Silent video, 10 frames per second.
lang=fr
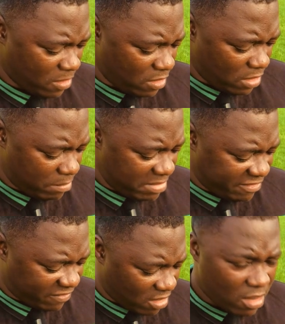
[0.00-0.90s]
000
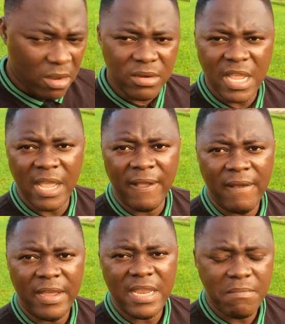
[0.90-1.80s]
francs, des
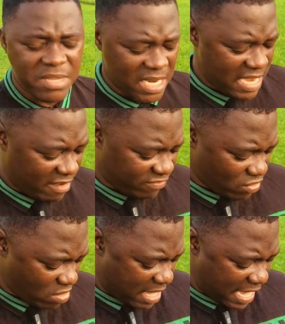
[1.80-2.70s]
billets
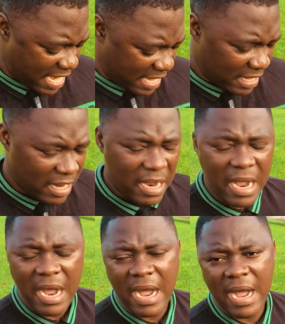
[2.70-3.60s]
d'avion à
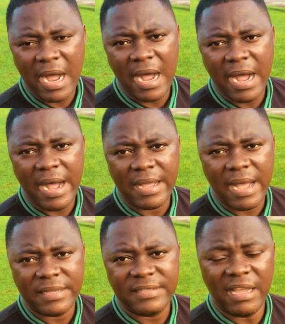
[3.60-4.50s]
à,
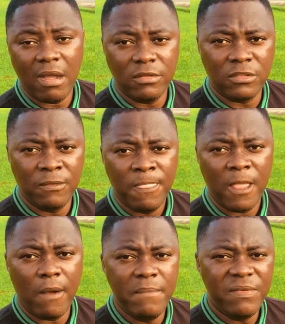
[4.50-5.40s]
50
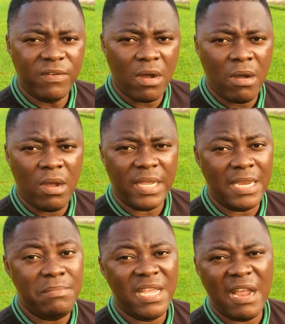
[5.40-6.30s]
000 euh, francs, il y a
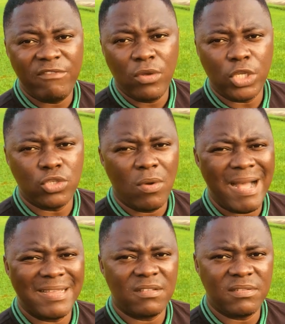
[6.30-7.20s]
des billets d'avion qui sont
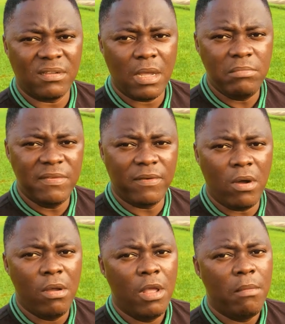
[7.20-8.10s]
à 150 000
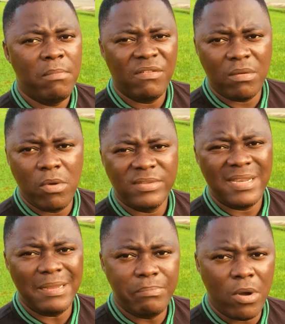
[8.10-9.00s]
francs, mais vraiment
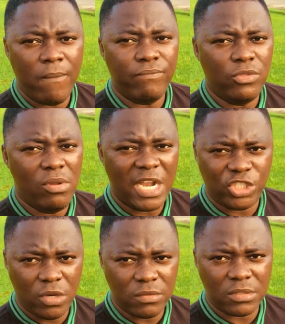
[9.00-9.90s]
ça dépend de
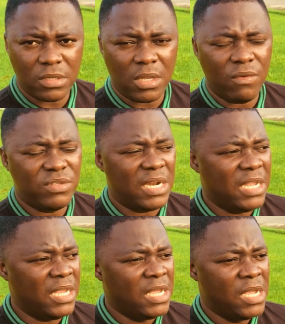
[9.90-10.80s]
l'agence que vous
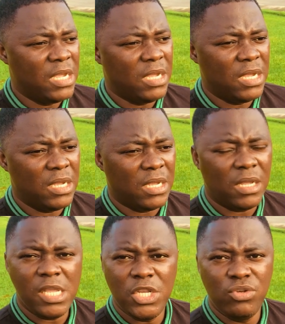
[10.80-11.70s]
allez euh,
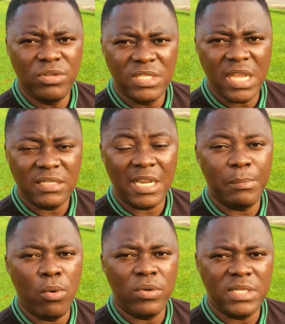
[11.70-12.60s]
euh, utiliser, ça
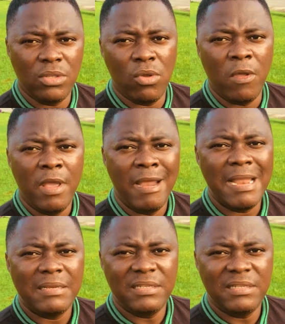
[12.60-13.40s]
dépend aussi de la